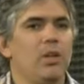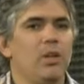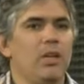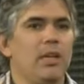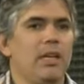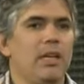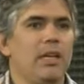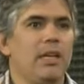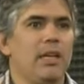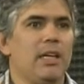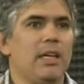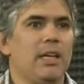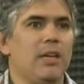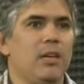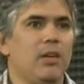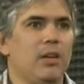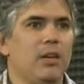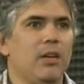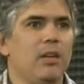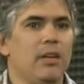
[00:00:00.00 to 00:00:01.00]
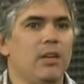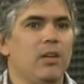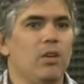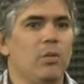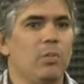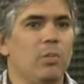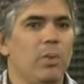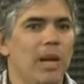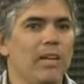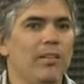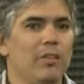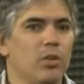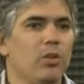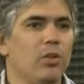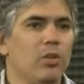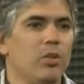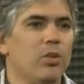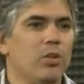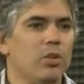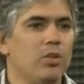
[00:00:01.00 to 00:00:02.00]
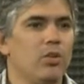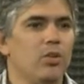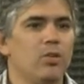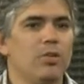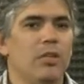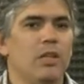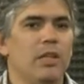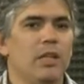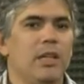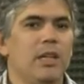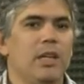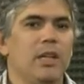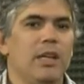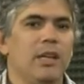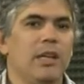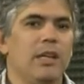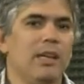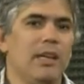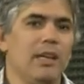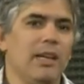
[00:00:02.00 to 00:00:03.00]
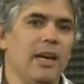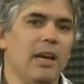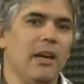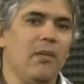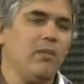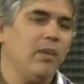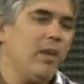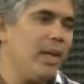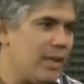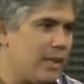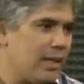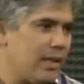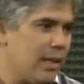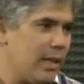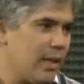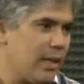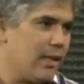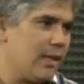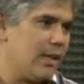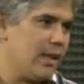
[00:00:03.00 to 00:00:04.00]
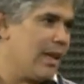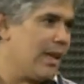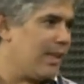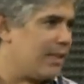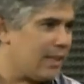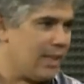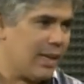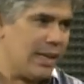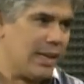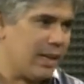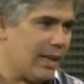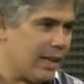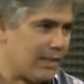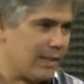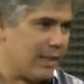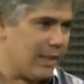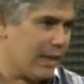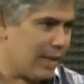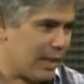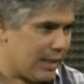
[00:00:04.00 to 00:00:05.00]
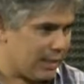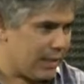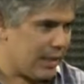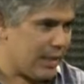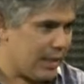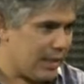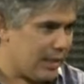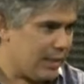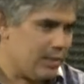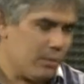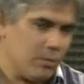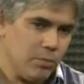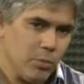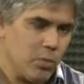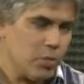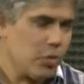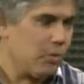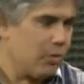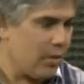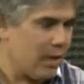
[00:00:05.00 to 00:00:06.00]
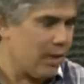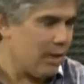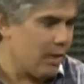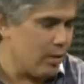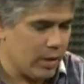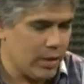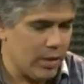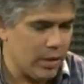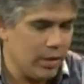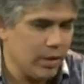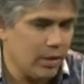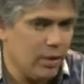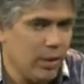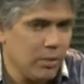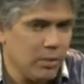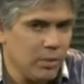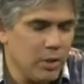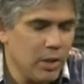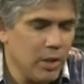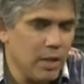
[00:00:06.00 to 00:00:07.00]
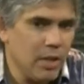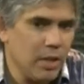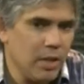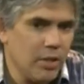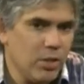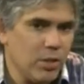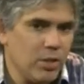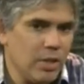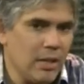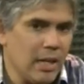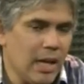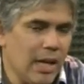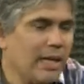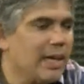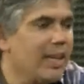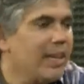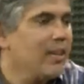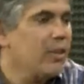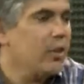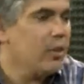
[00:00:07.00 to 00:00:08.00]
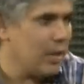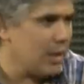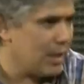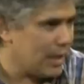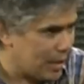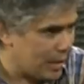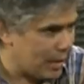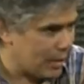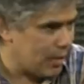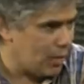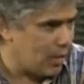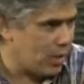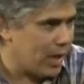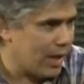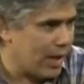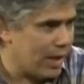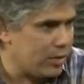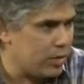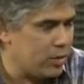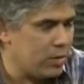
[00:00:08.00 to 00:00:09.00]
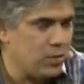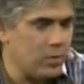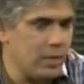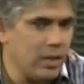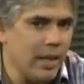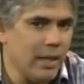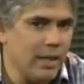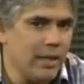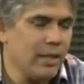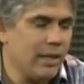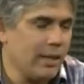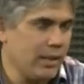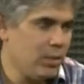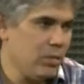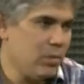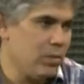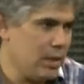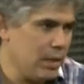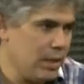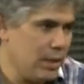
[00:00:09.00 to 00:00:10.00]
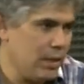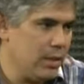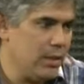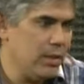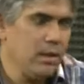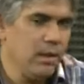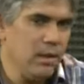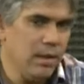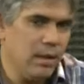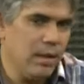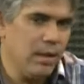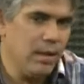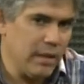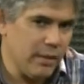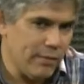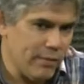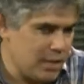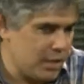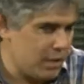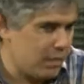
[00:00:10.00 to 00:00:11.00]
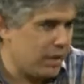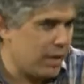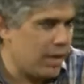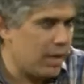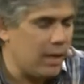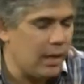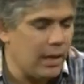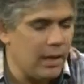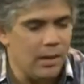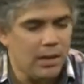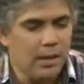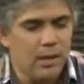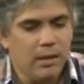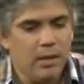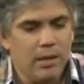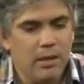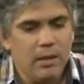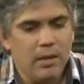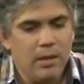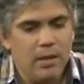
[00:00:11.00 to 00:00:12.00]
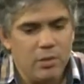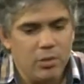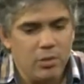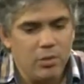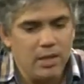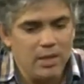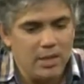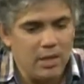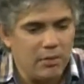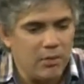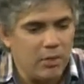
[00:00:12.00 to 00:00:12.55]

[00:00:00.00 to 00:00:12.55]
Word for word: eh, los platos rotos de la fiesta, de gastar, gastar, gastar, mucho más de lo que recaudamos. Entonces hay que reordenar los gastos, hay que reducir el déficit fiscal, es un desafío